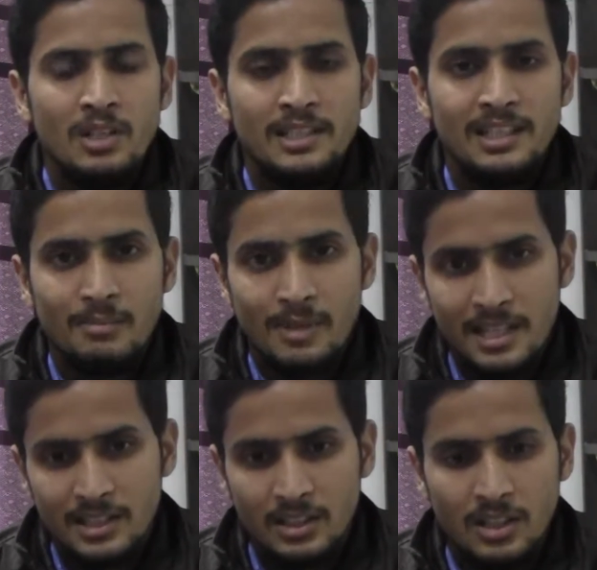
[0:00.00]
इसलिए मैं
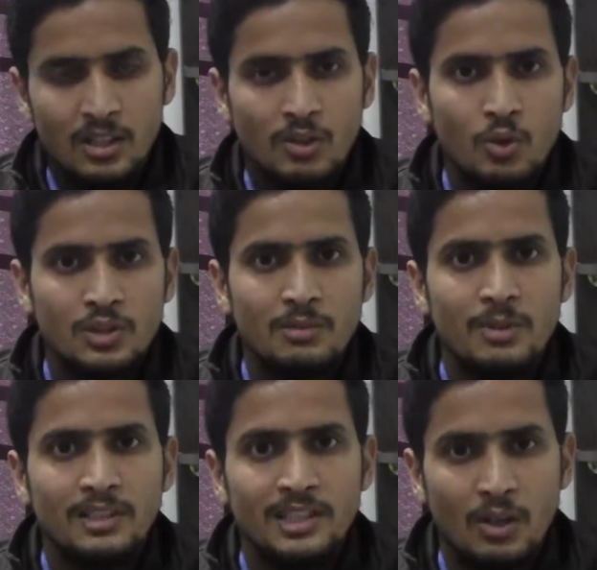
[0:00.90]
इस कोर्स के
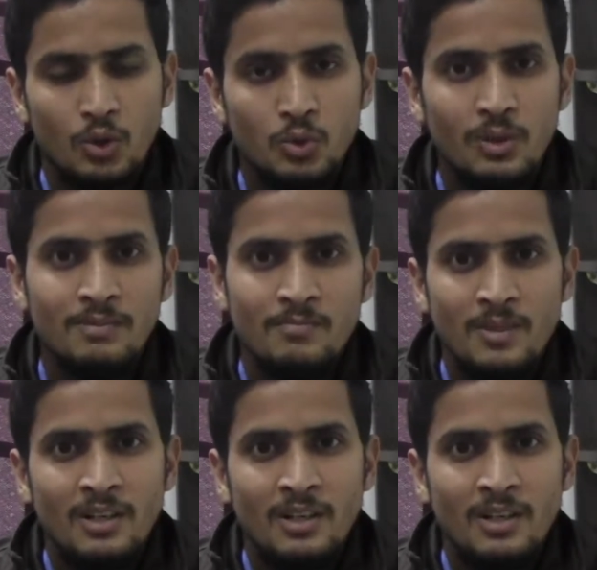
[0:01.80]
प्रति जागरूक हुआ